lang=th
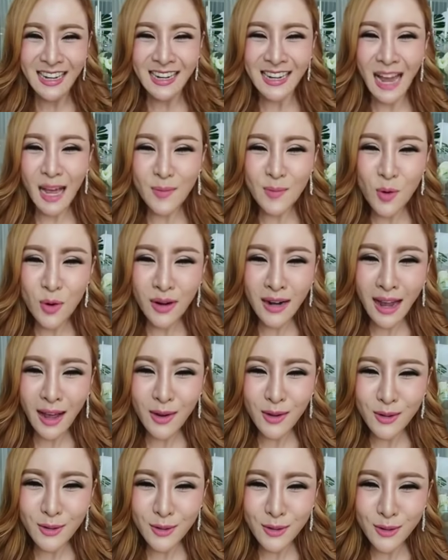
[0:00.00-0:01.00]
รักพวกเรา
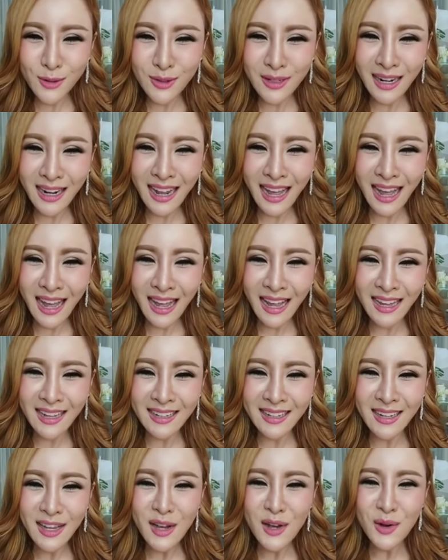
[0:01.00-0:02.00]
ลูกนะคะ
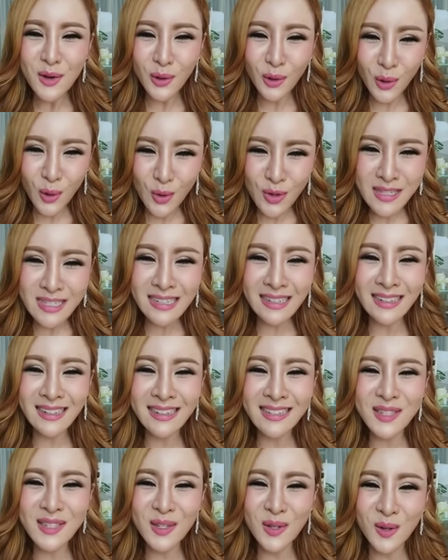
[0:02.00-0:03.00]
รุ้งเจริ
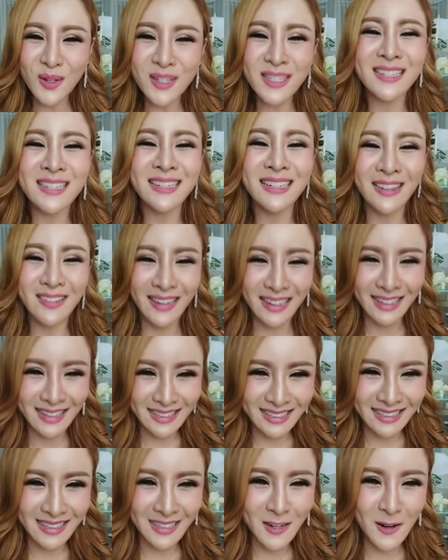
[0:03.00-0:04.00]
ญสุข ชื่อเดียวกัน
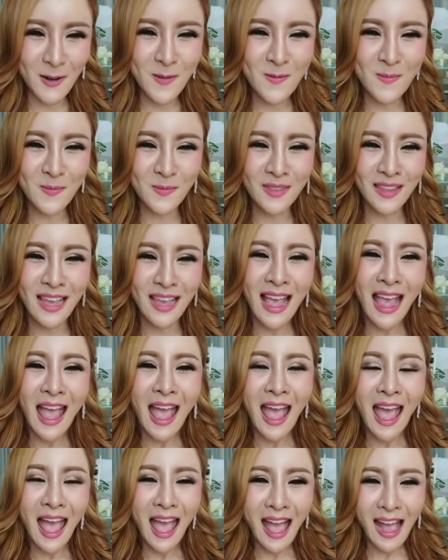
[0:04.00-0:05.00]
เลย
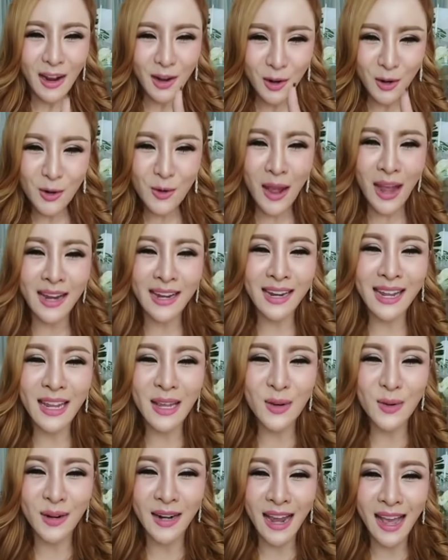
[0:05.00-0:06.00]
ครูแอนนี่
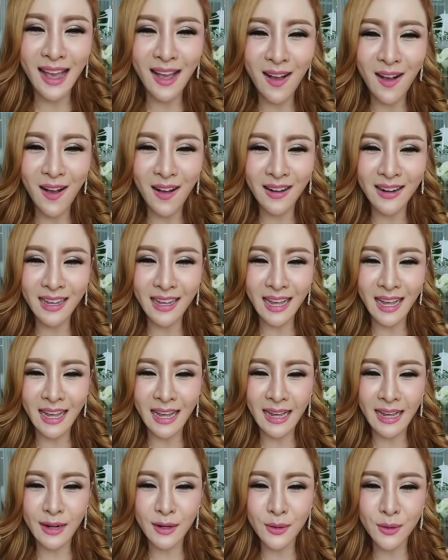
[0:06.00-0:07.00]
หัวหน้าห้องนะคะ
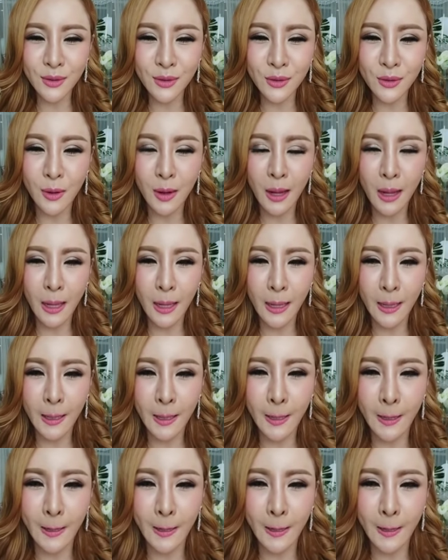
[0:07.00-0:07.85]
ลูก อ่า